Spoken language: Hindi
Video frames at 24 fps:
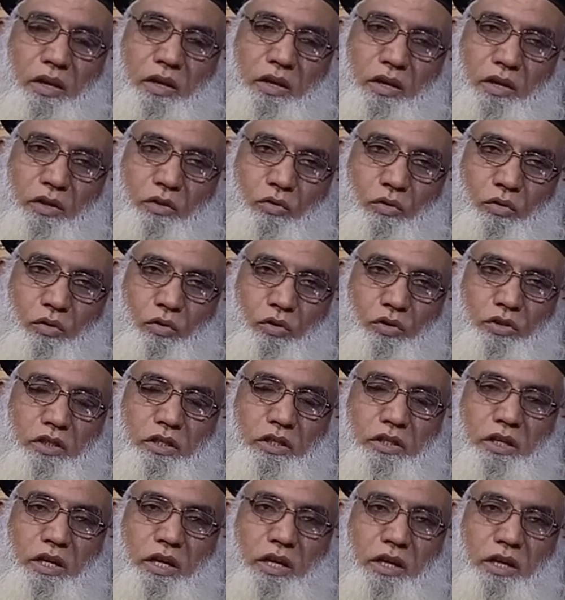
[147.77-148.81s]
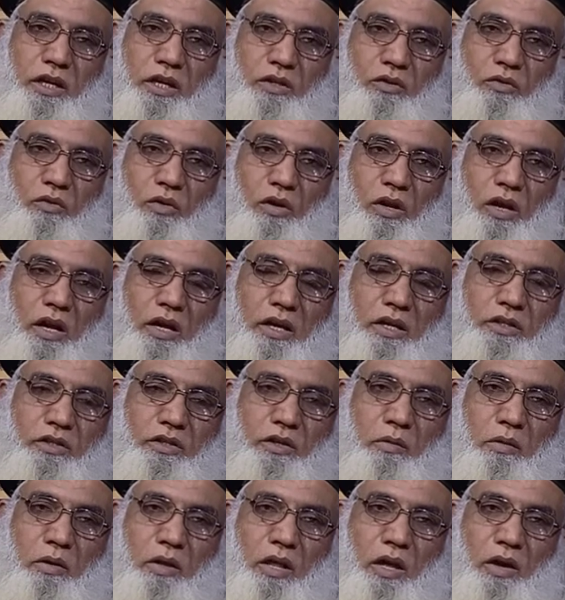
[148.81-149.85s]
ये दोनों चीज़ें एक एक तोला
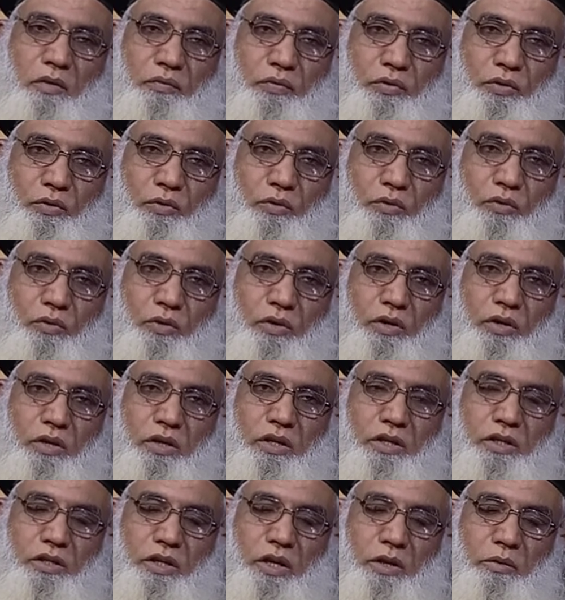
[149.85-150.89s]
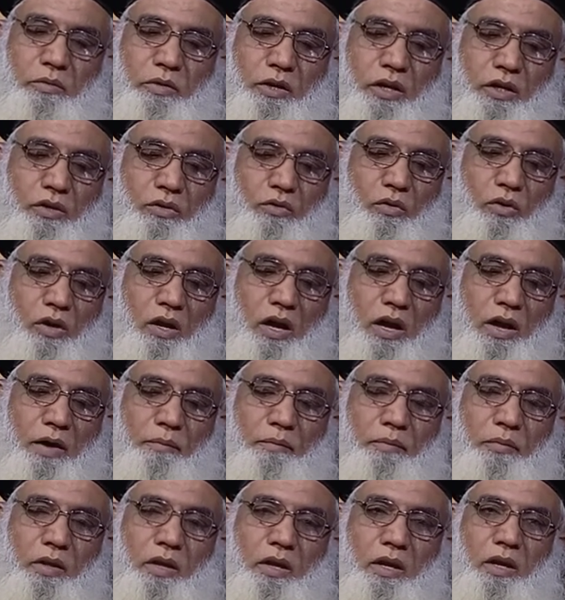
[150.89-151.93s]
इसके बाद अफ्यून ये भी एक तोला
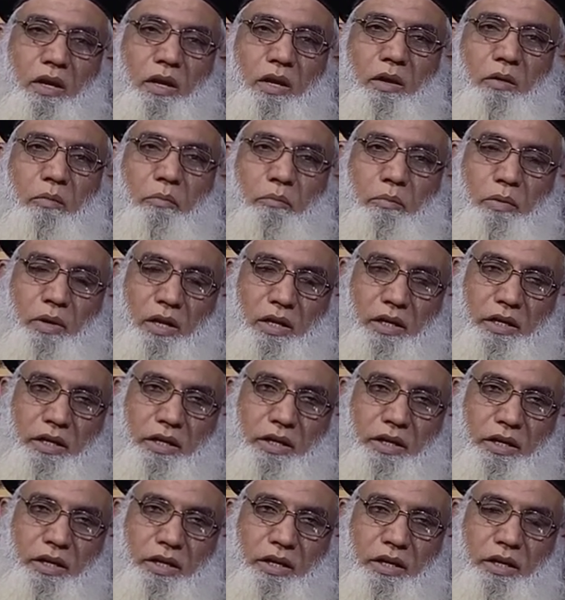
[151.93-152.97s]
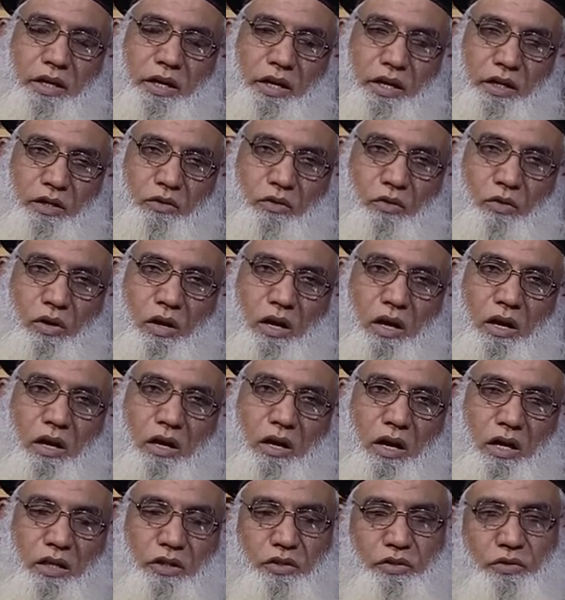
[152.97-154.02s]
बिलगिरी एक तोला
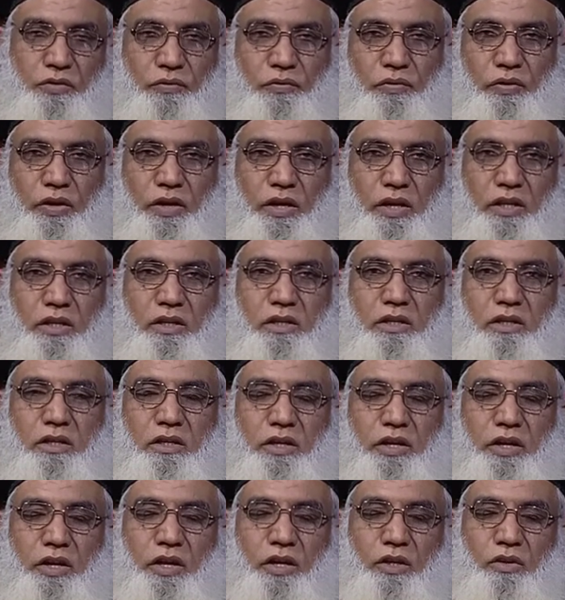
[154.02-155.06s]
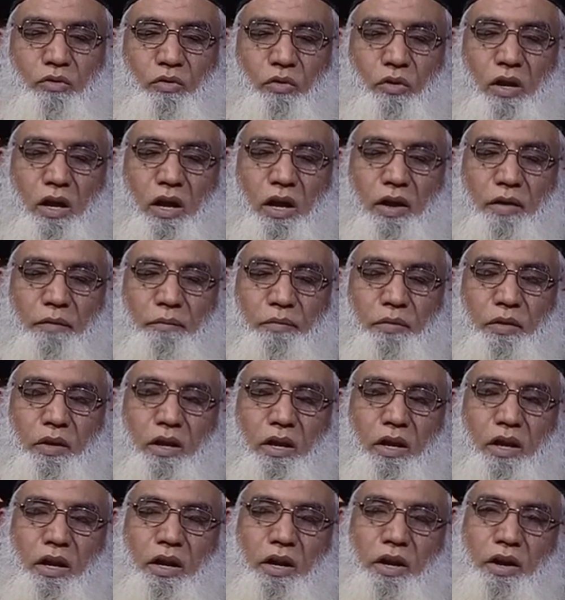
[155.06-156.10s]
कथ सफ़ेद एक तोला
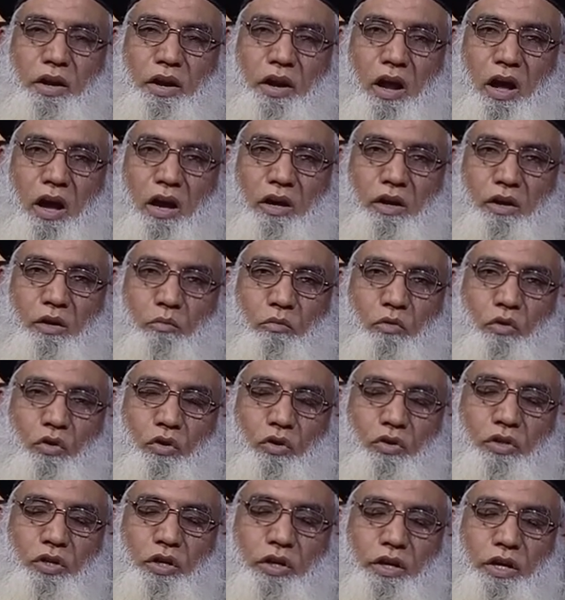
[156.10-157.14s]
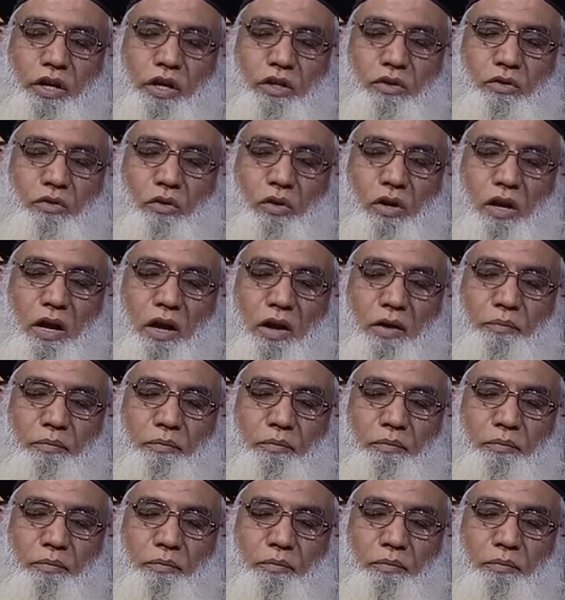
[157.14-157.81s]
नागर मोथ एक तोला